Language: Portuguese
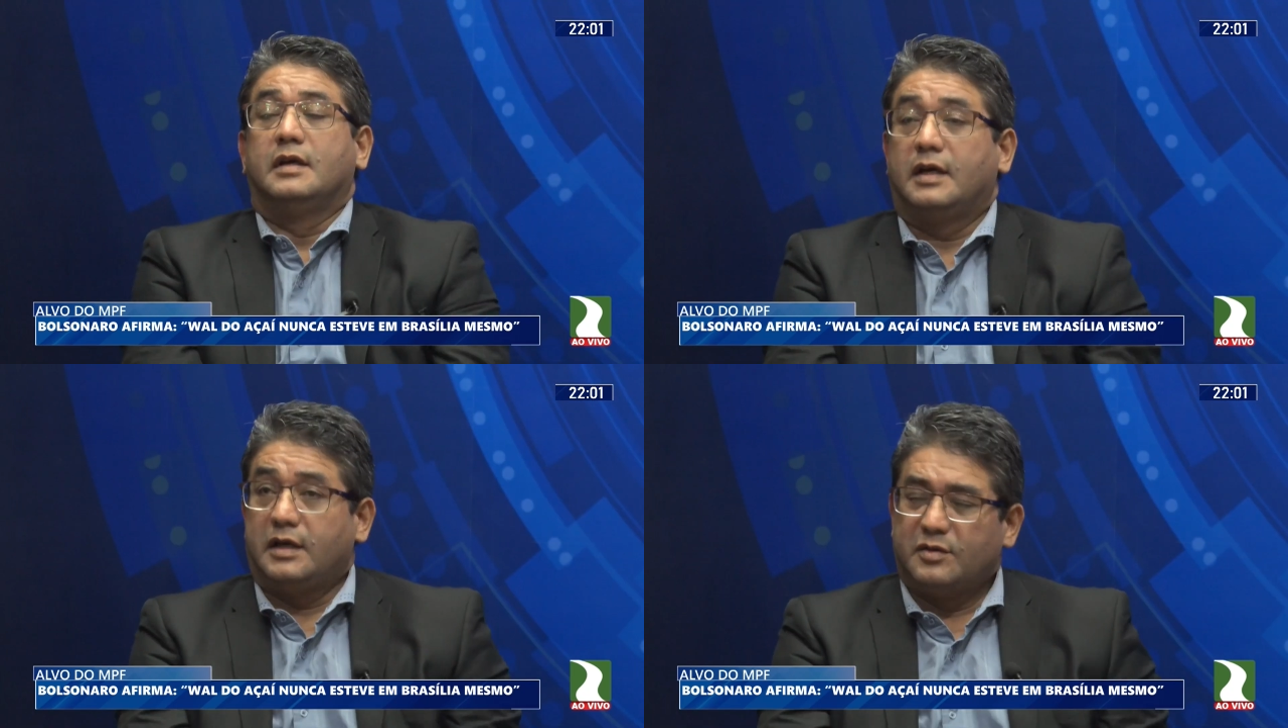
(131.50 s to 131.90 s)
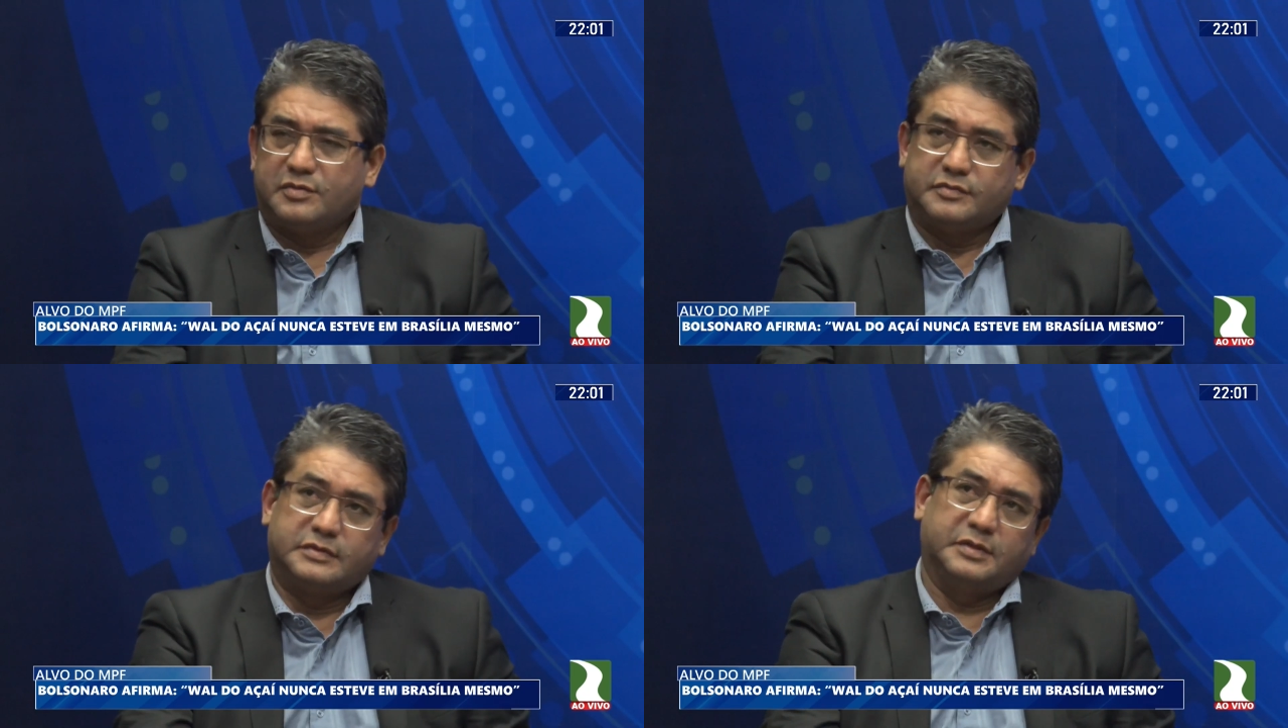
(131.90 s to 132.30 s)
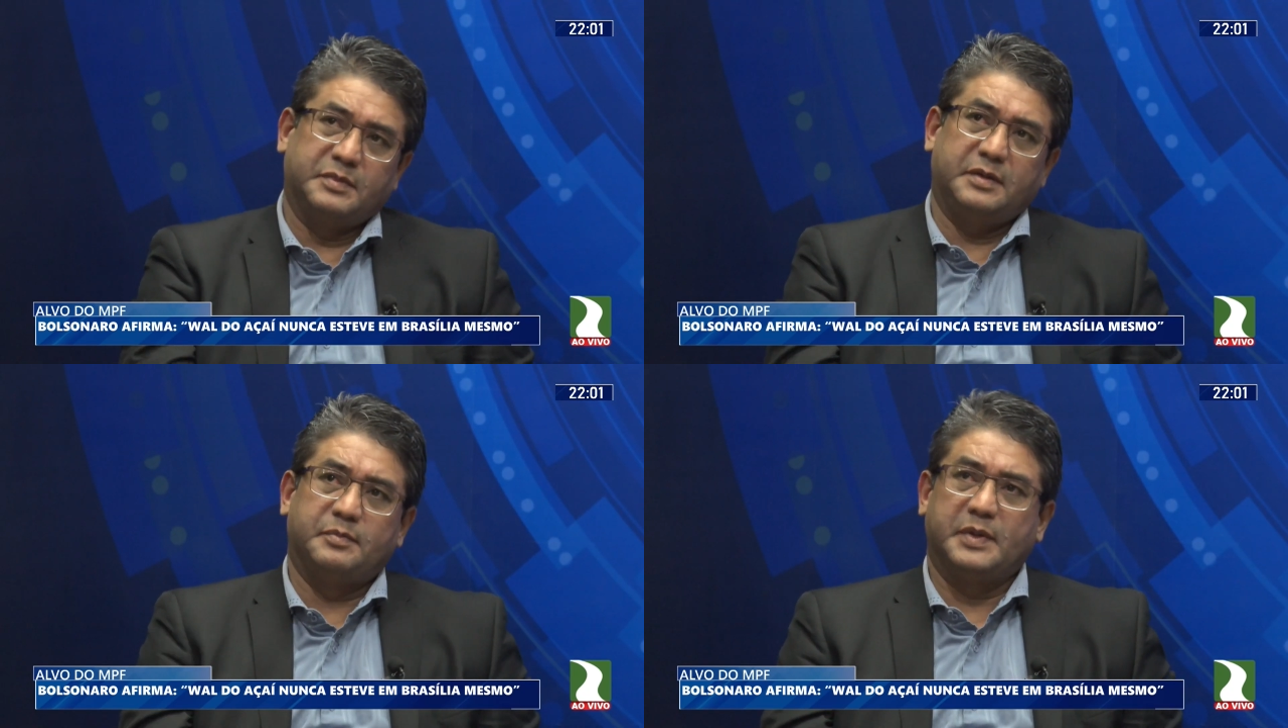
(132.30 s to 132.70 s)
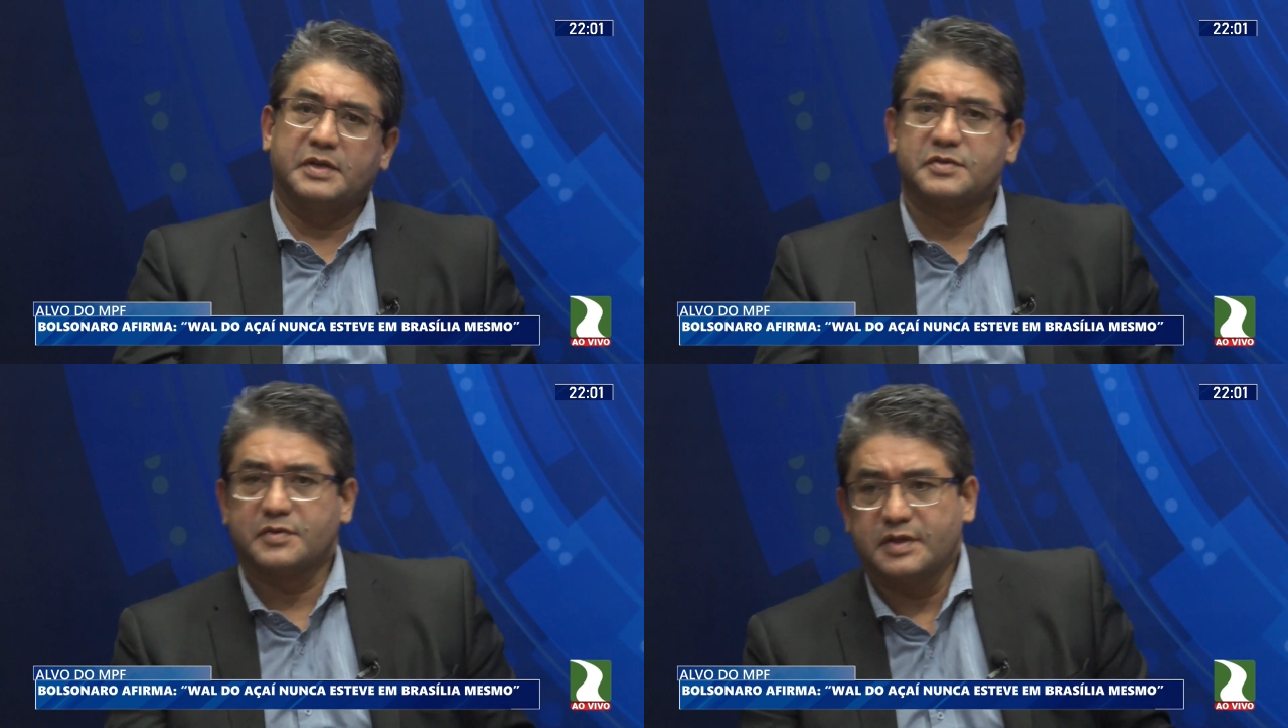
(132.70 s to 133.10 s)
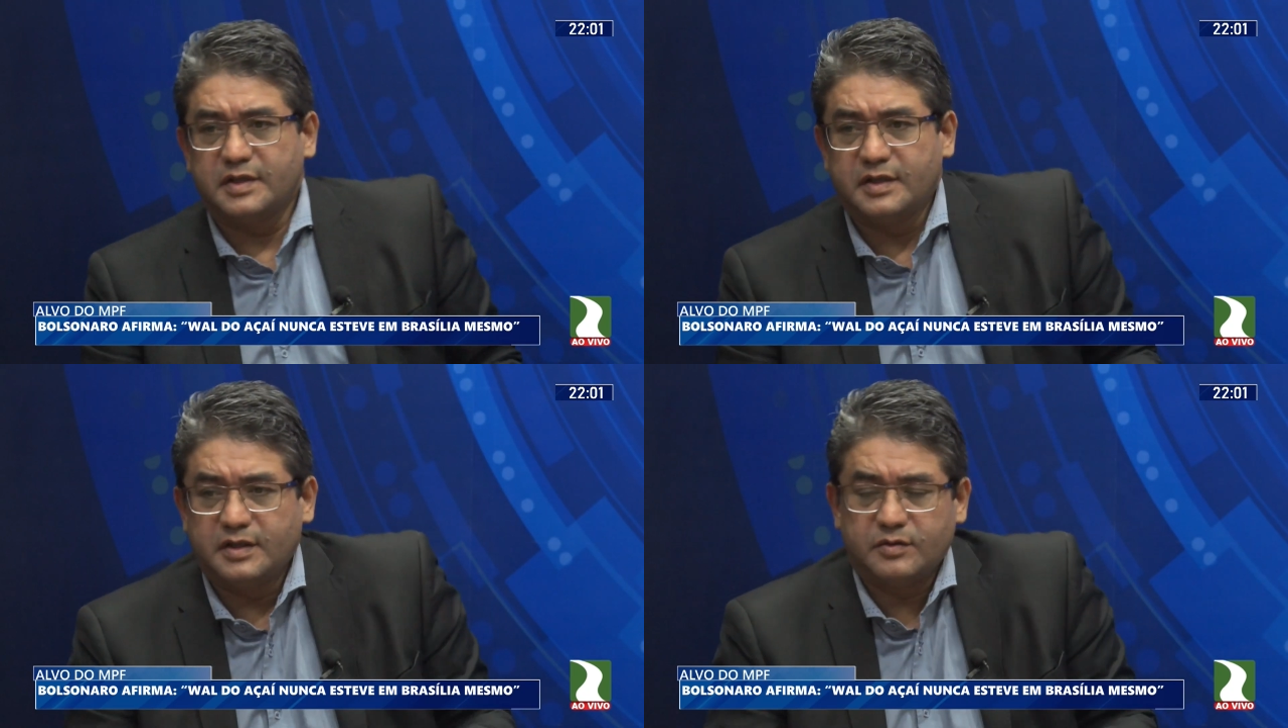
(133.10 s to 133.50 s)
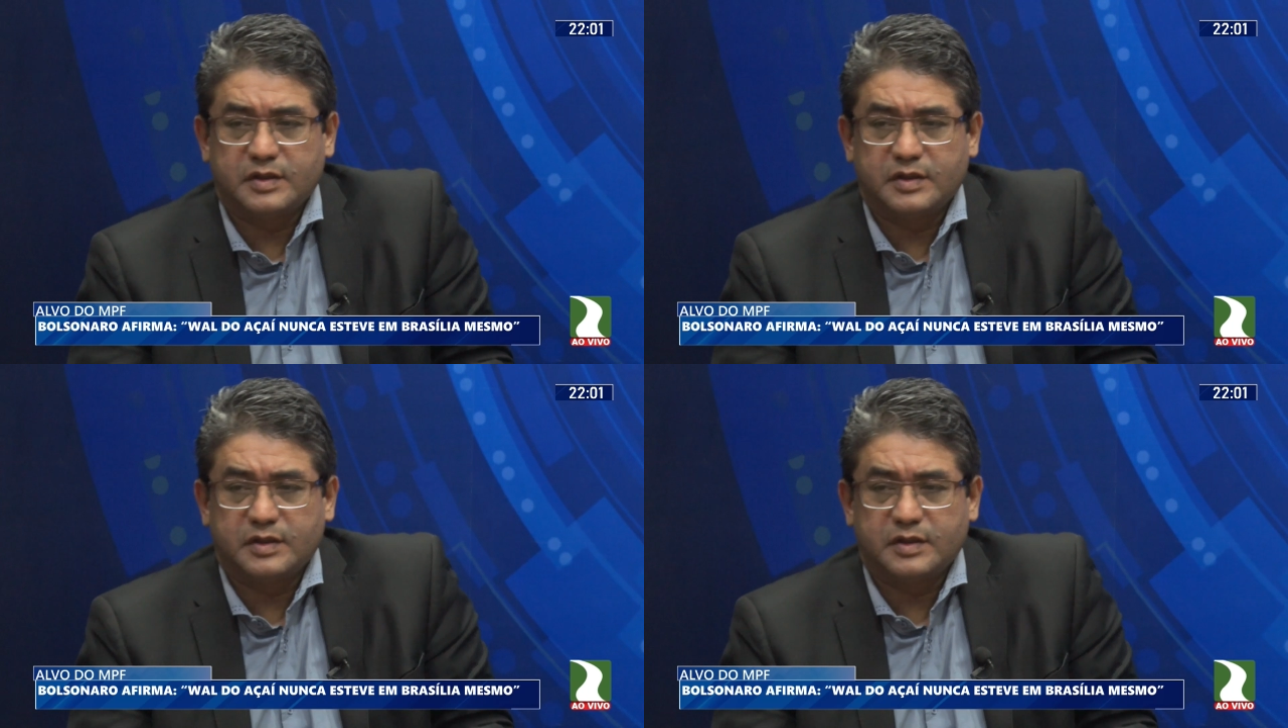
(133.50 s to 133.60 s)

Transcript: eu também penso que, eu,